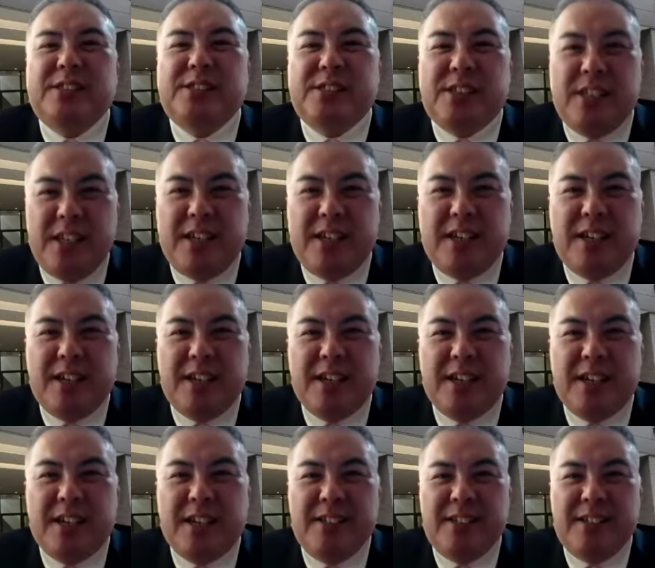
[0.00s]
で、
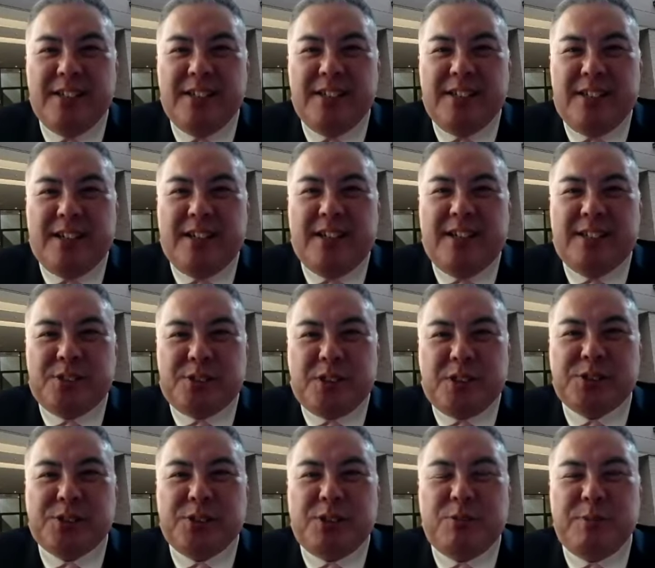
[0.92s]
うん、あ
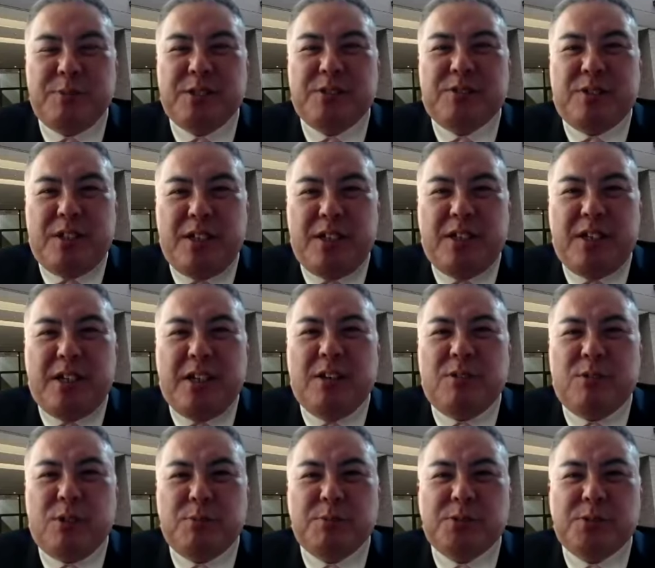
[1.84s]
それを見るとね、あ
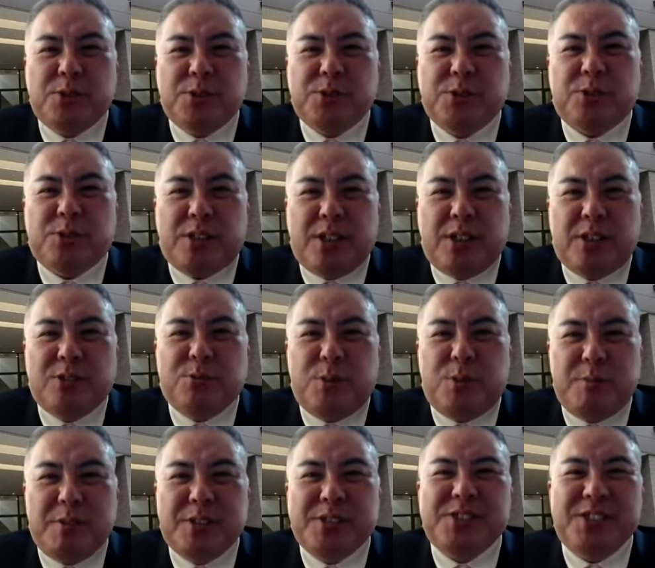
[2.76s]
あ、俺も年取ったなと
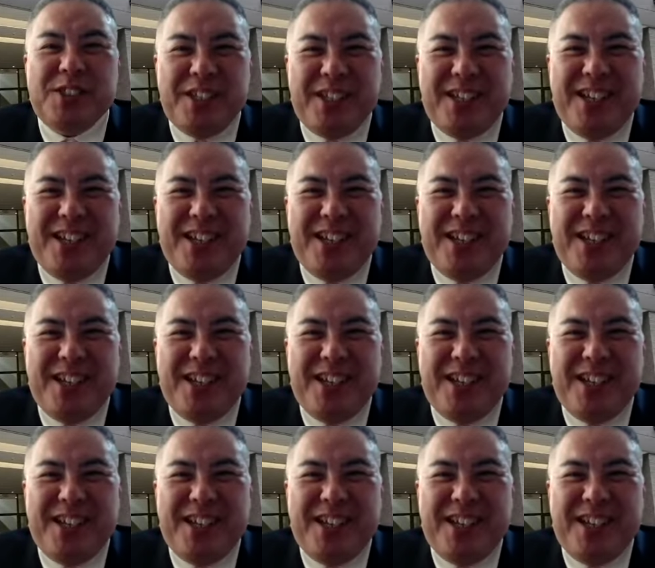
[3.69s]
思いますね。